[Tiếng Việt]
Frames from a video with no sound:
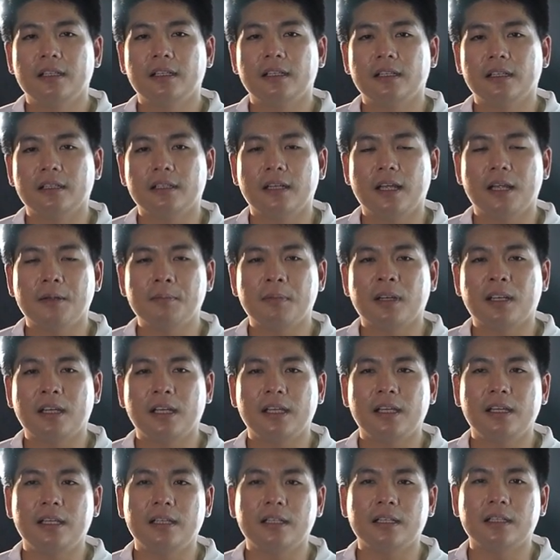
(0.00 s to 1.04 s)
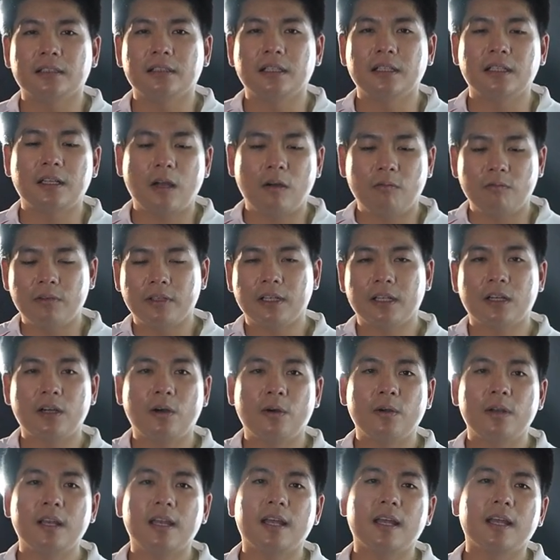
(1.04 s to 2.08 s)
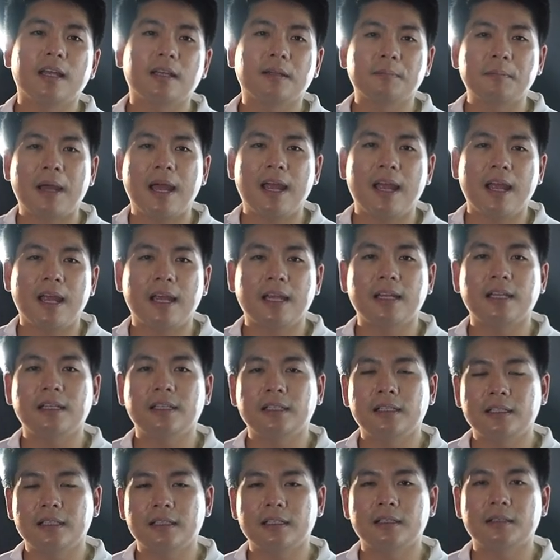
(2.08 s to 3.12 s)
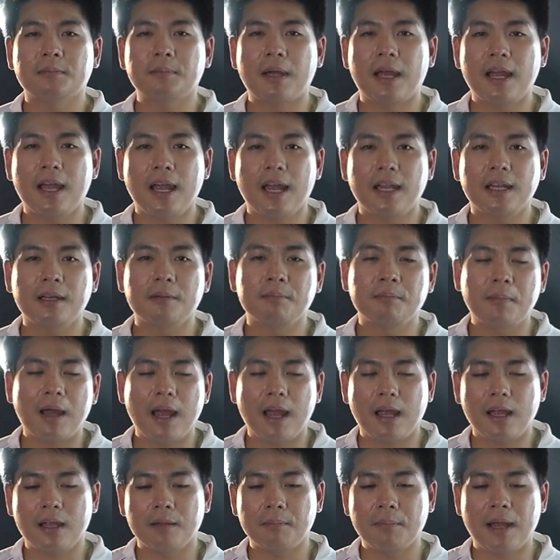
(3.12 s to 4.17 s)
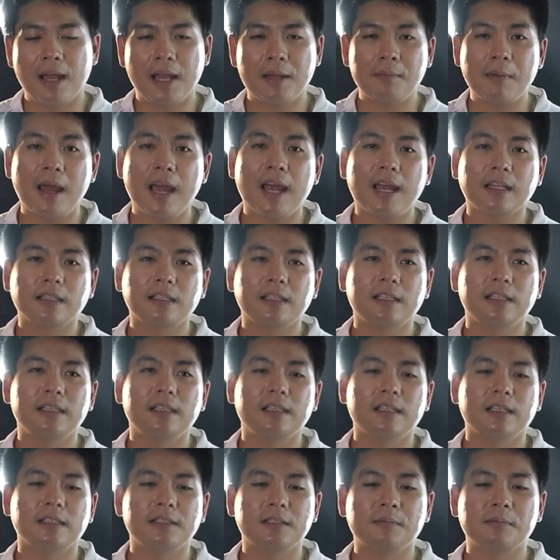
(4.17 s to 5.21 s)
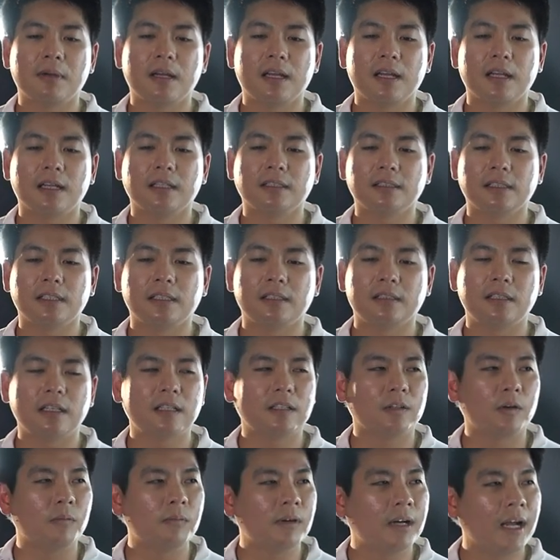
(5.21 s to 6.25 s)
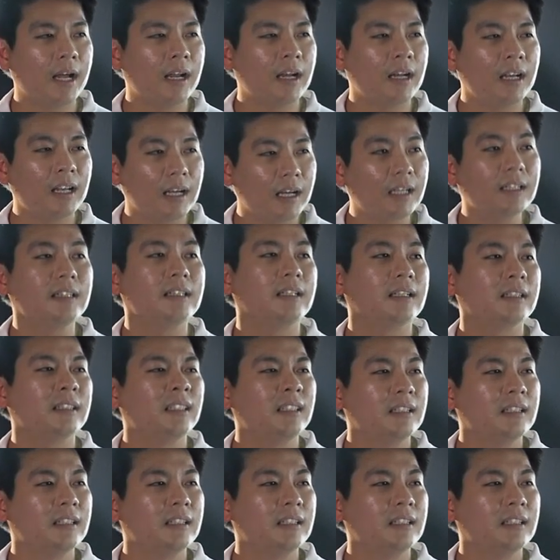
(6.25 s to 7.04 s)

à, để mà khi tấn công với cái khối là ba hai ba hai năm ba ba hai ba thì nhưng mà rất cũng khá là ít anh,